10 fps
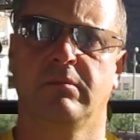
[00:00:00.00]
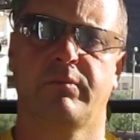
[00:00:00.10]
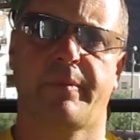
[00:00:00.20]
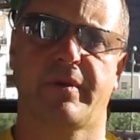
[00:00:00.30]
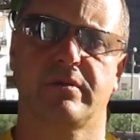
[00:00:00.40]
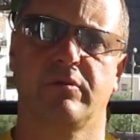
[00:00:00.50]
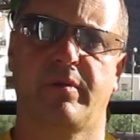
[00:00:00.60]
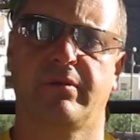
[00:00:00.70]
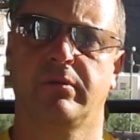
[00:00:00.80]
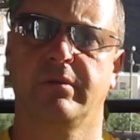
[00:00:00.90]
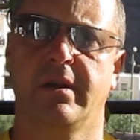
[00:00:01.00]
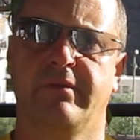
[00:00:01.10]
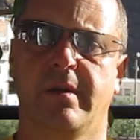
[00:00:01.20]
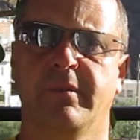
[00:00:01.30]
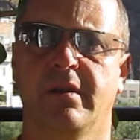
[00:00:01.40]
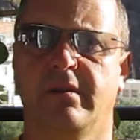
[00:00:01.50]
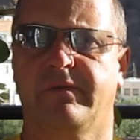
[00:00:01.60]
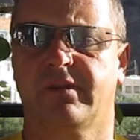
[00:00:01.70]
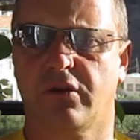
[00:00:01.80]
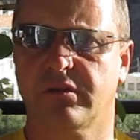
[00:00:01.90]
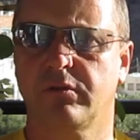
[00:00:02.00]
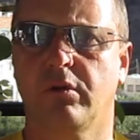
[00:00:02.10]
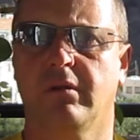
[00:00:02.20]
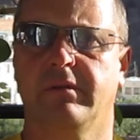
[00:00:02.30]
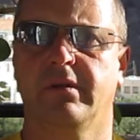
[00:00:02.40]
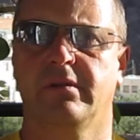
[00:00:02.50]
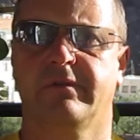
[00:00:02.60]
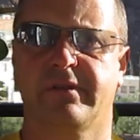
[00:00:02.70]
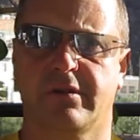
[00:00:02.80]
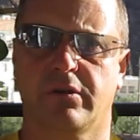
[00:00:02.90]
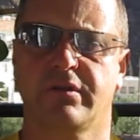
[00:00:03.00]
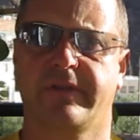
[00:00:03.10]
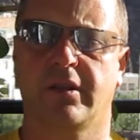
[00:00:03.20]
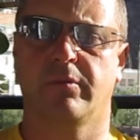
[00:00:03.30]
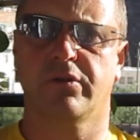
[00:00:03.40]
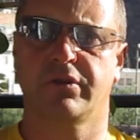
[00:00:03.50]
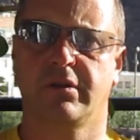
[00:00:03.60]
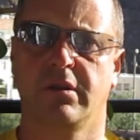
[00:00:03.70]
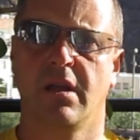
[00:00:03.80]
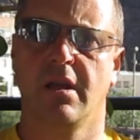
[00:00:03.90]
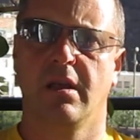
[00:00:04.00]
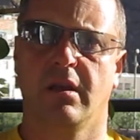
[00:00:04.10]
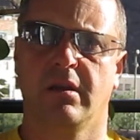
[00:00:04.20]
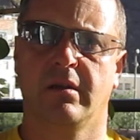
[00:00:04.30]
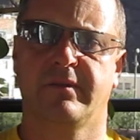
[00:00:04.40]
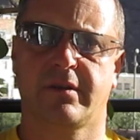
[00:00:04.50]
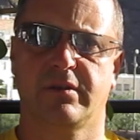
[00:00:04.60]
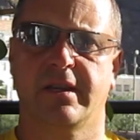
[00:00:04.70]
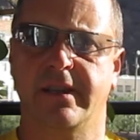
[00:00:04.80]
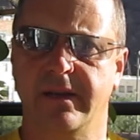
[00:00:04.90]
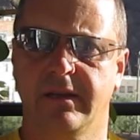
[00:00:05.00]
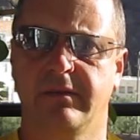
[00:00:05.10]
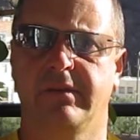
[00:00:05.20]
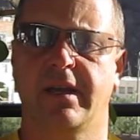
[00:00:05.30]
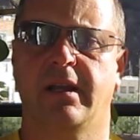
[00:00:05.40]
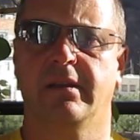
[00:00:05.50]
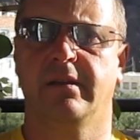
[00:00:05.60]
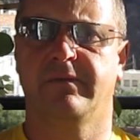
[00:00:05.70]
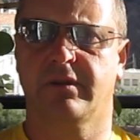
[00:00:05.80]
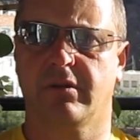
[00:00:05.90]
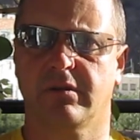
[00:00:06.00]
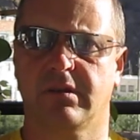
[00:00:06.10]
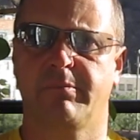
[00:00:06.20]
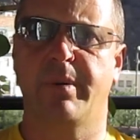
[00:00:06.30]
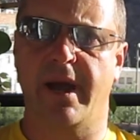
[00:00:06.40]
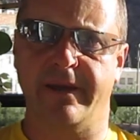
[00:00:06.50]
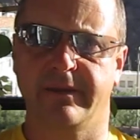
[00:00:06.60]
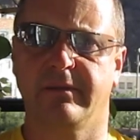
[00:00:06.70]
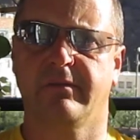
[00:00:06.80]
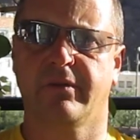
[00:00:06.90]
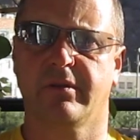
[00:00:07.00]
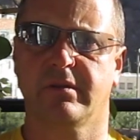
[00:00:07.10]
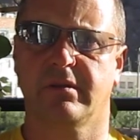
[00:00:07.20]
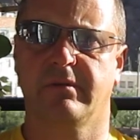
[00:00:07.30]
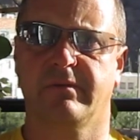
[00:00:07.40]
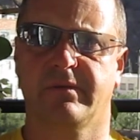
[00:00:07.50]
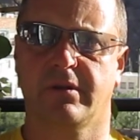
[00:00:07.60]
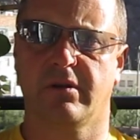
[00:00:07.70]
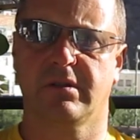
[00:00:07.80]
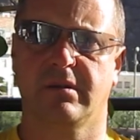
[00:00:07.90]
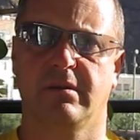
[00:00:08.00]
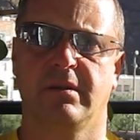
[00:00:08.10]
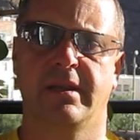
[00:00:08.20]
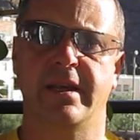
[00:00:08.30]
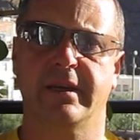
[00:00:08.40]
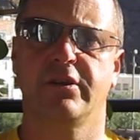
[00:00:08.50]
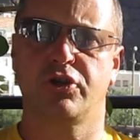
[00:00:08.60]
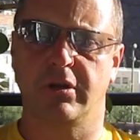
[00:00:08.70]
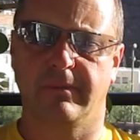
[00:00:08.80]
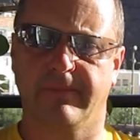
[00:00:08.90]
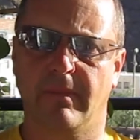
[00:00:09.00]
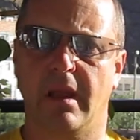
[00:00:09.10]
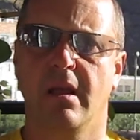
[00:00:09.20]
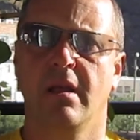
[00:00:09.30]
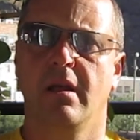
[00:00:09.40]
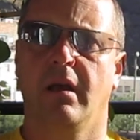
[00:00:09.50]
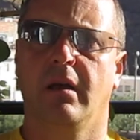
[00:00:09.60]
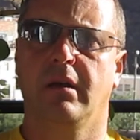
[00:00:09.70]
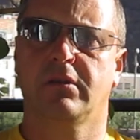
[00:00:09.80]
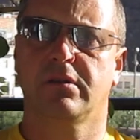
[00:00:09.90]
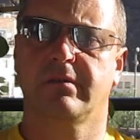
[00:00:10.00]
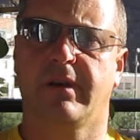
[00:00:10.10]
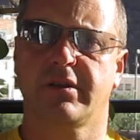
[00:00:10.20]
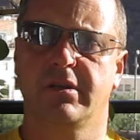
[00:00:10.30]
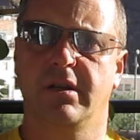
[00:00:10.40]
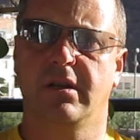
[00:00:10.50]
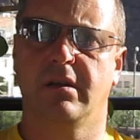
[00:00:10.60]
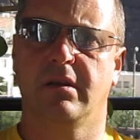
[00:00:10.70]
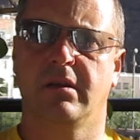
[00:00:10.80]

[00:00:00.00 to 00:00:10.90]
po prostu powoduje we mnie wzrost duchowy, wzrost świadomości, wzrost energii witalnej, wzrost prany, wzrost, wzrost energii chi. E, to jest właśnie e,